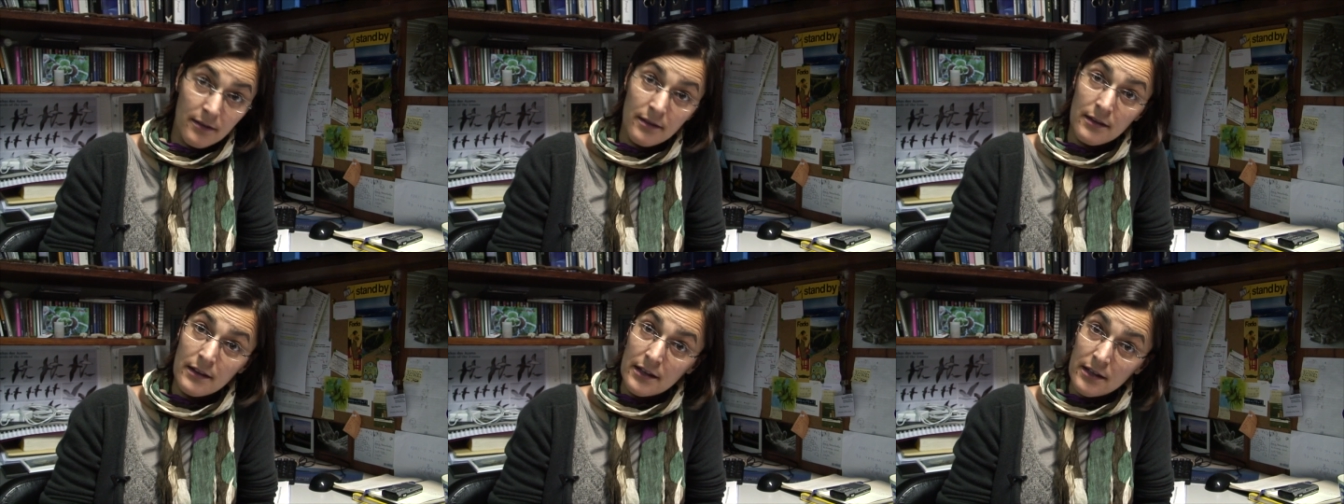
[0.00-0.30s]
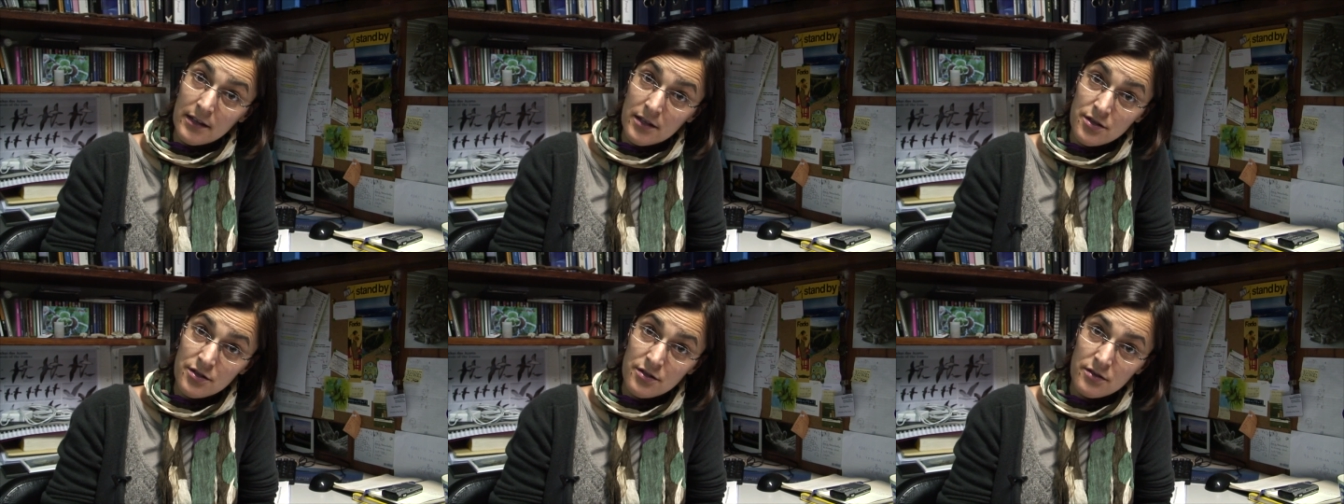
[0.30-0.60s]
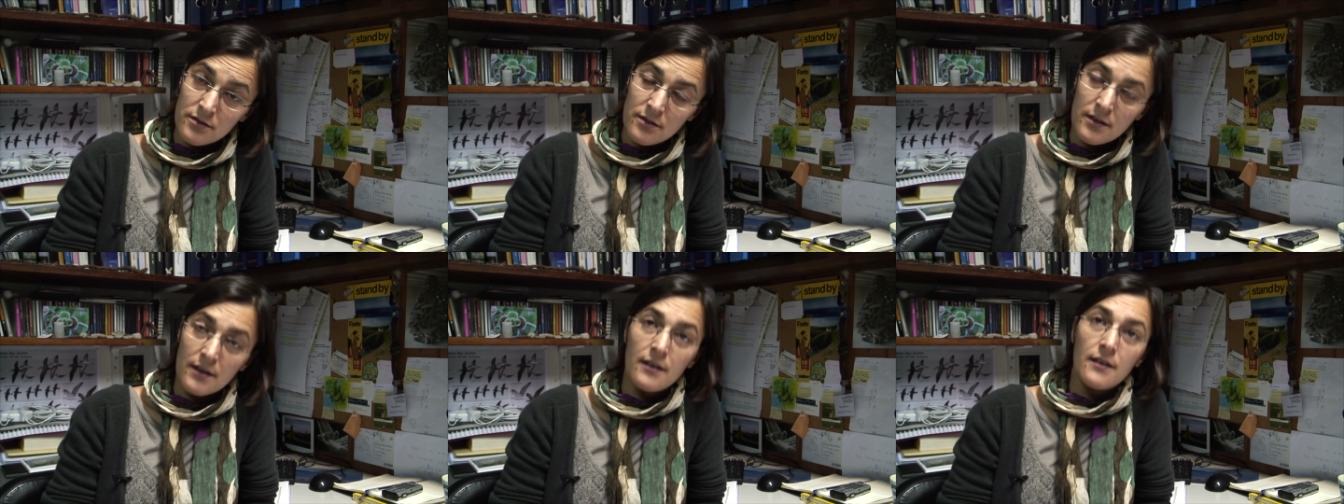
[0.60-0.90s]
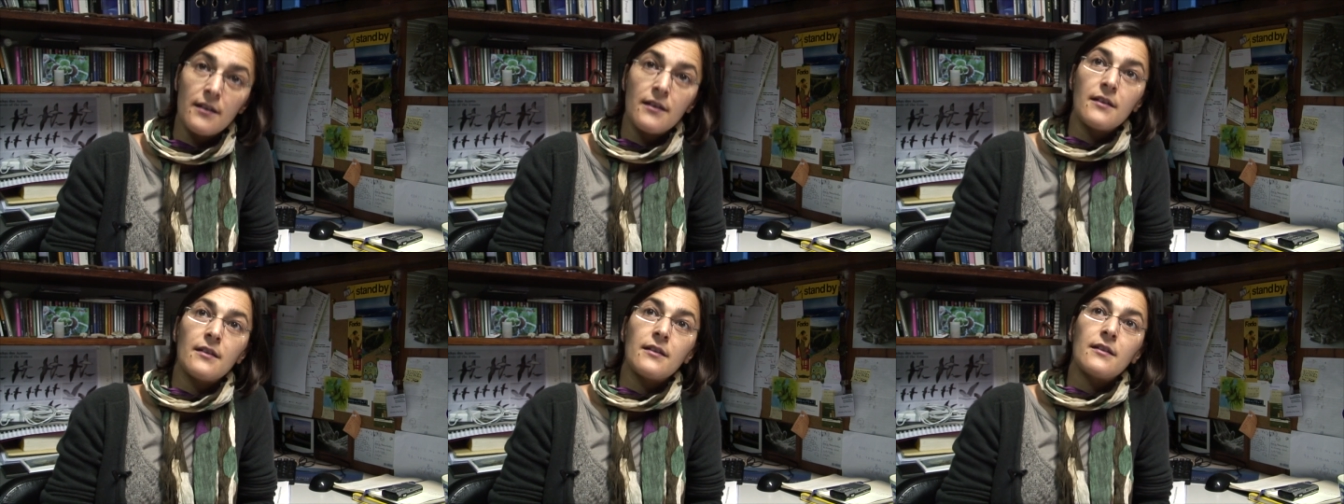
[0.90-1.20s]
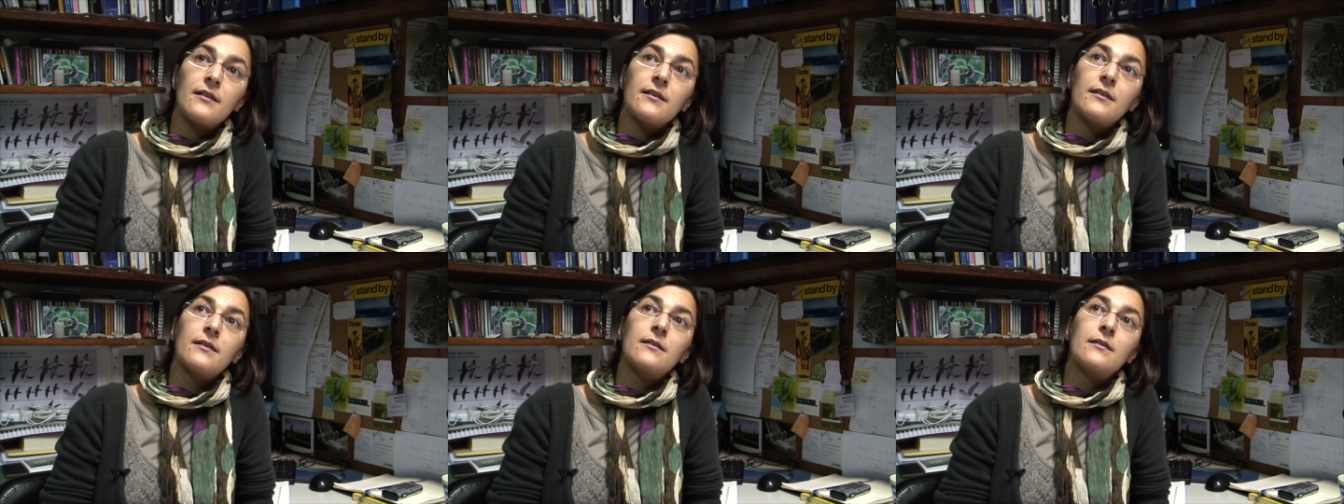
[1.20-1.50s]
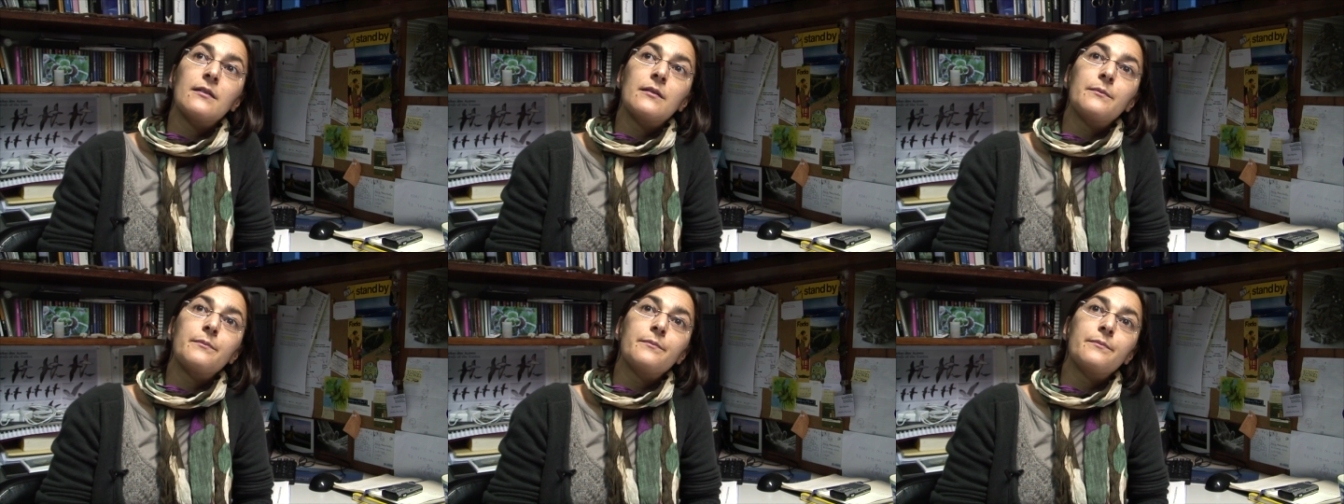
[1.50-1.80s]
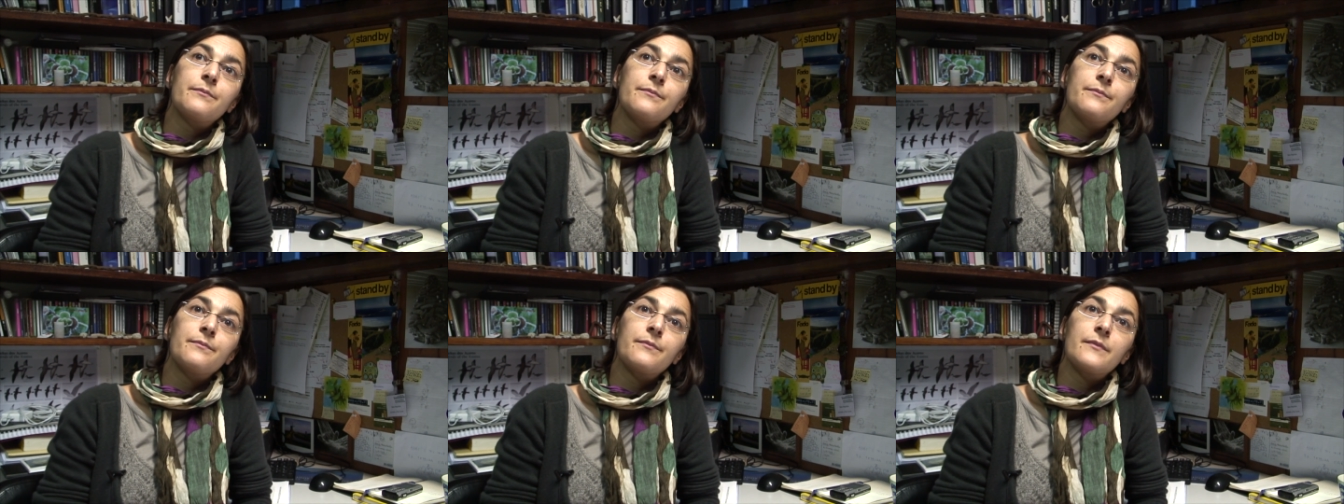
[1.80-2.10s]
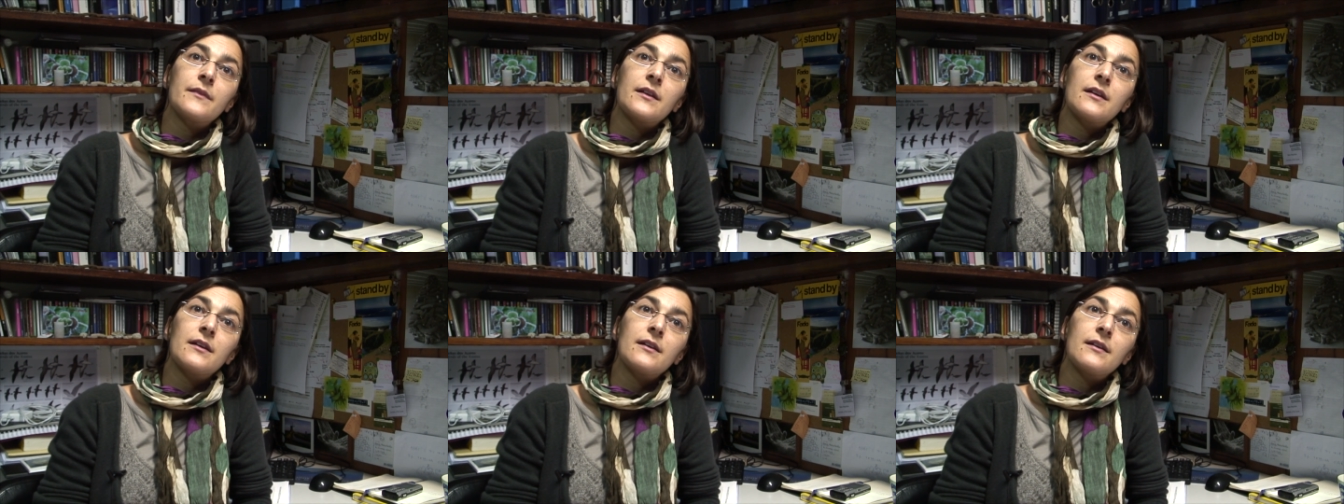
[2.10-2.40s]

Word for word: dias um,